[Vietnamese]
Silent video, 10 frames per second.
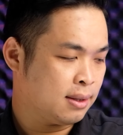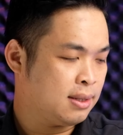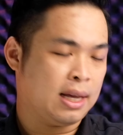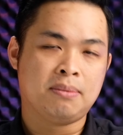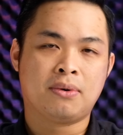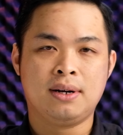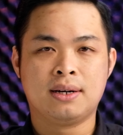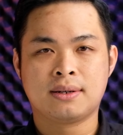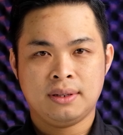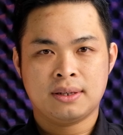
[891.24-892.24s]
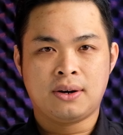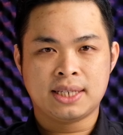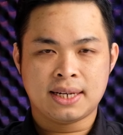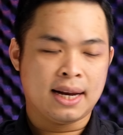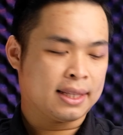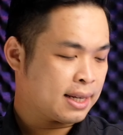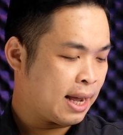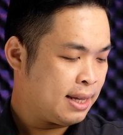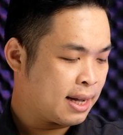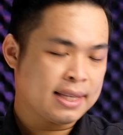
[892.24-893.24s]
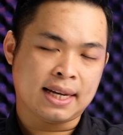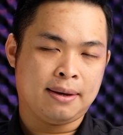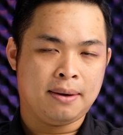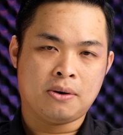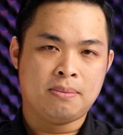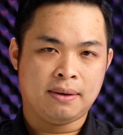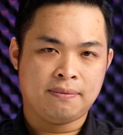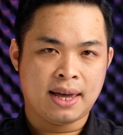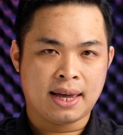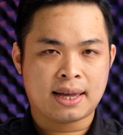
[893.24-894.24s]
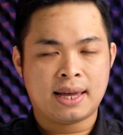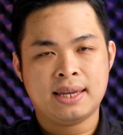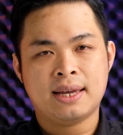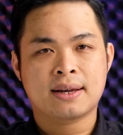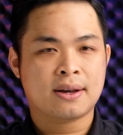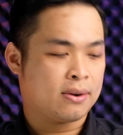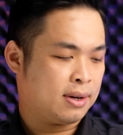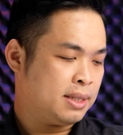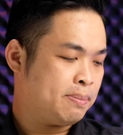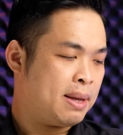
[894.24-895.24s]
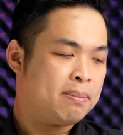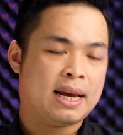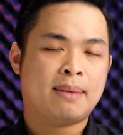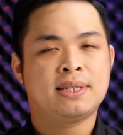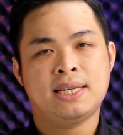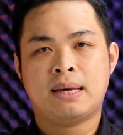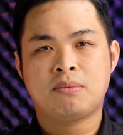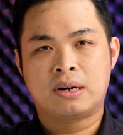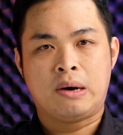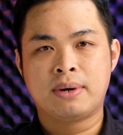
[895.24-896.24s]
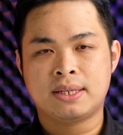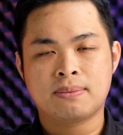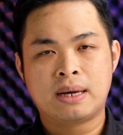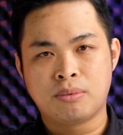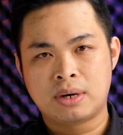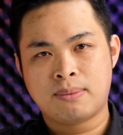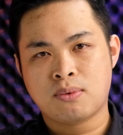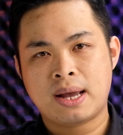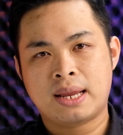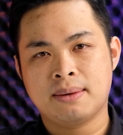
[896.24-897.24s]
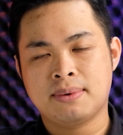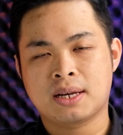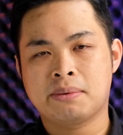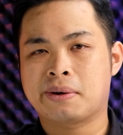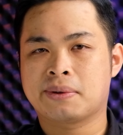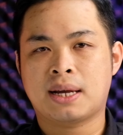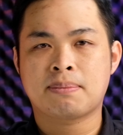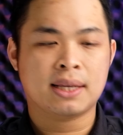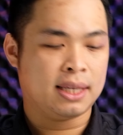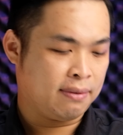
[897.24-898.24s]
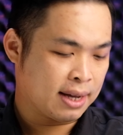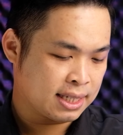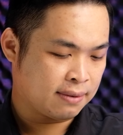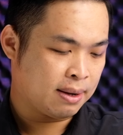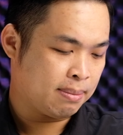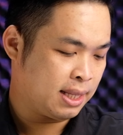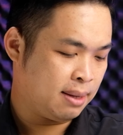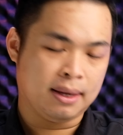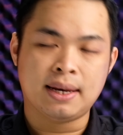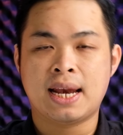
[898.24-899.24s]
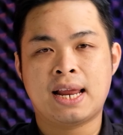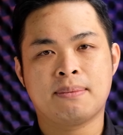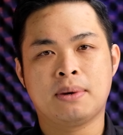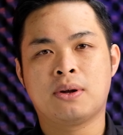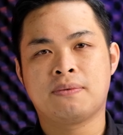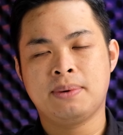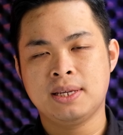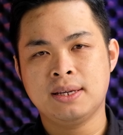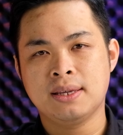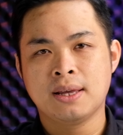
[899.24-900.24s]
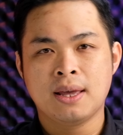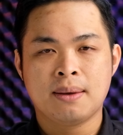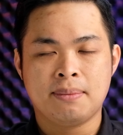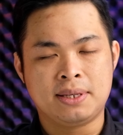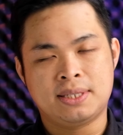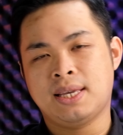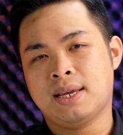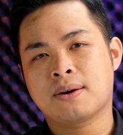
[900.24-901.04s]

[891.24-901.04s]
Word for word: chạy một đường rồi trên đây là tất cả những cái trải nghiệm của mình về cái à, con XPS 15 9510 này trong gần một năm qua nếu mà các bạn còn thắc mắc gì về cái sản phẩm này thì để lại bình luận phía bên dưới mình sẽ